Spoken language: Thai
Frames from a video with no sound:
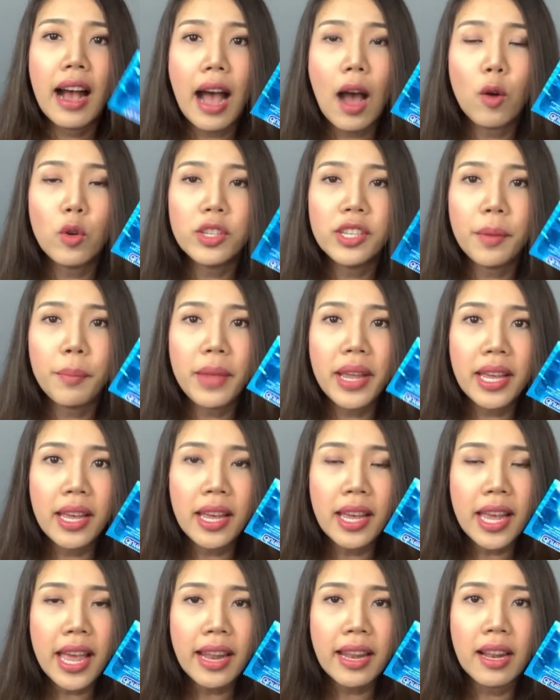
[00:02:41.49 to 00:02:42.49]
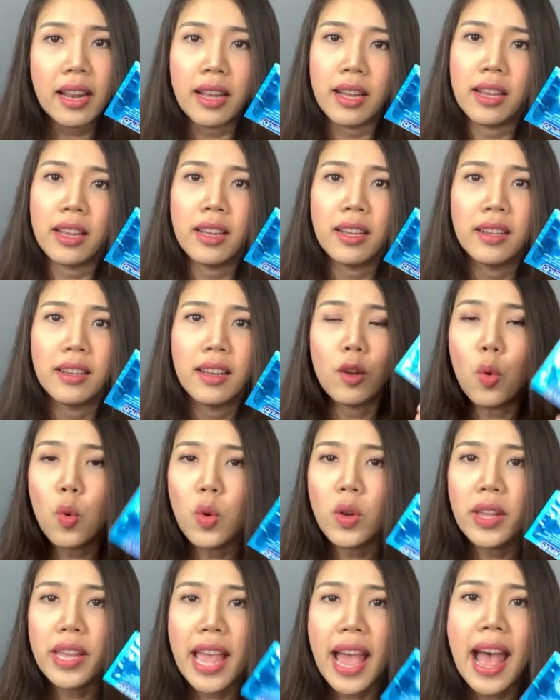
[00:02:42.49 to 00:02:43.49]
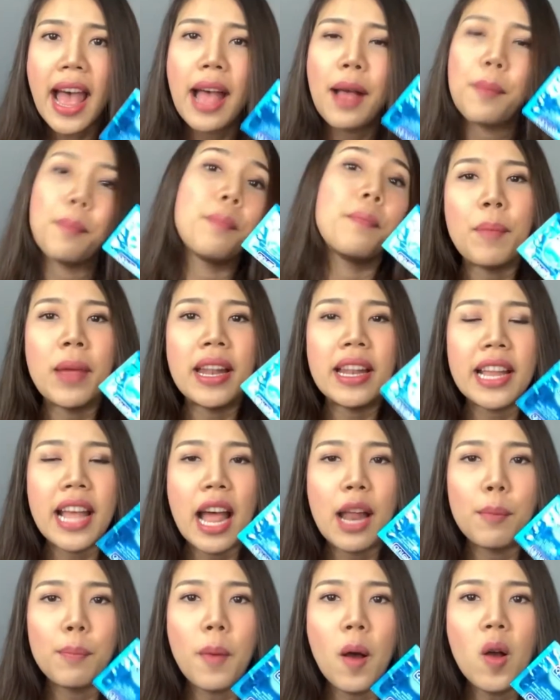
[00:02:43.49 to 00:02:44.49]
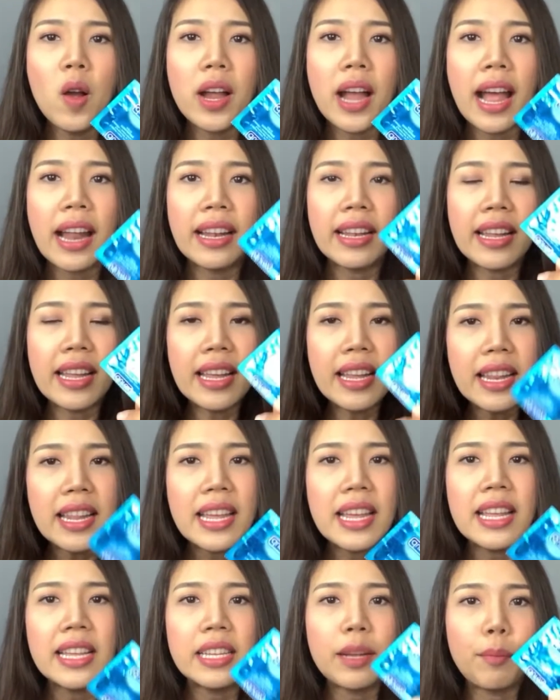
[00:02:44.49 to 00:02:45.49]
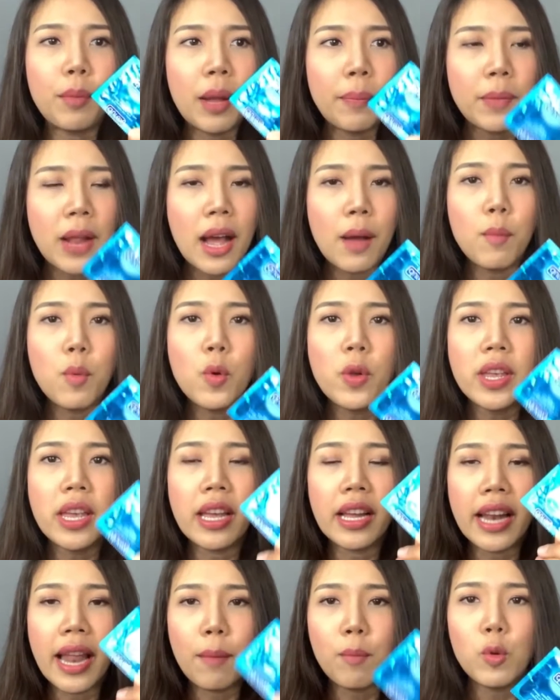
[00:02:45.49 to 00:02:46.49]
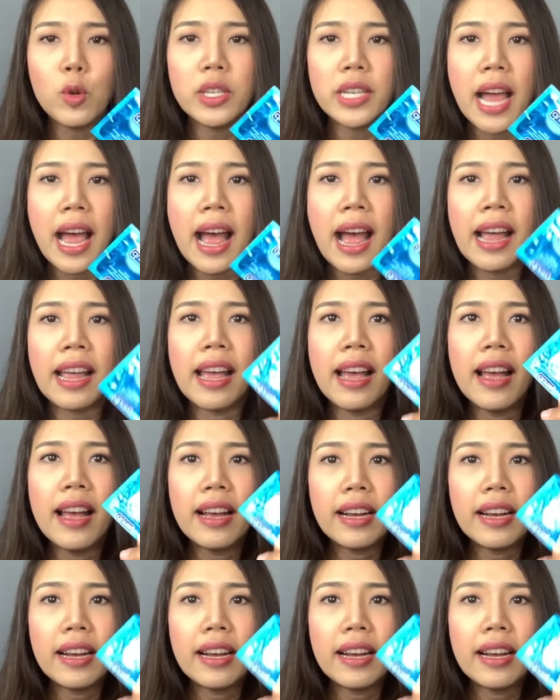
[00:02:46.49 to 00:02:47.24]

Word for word: เขาจะไม่เครียดเลยถุงยางเป็นการป้องกันที่ดีสำหรับทั้งผู้หญิงและผู้ชาย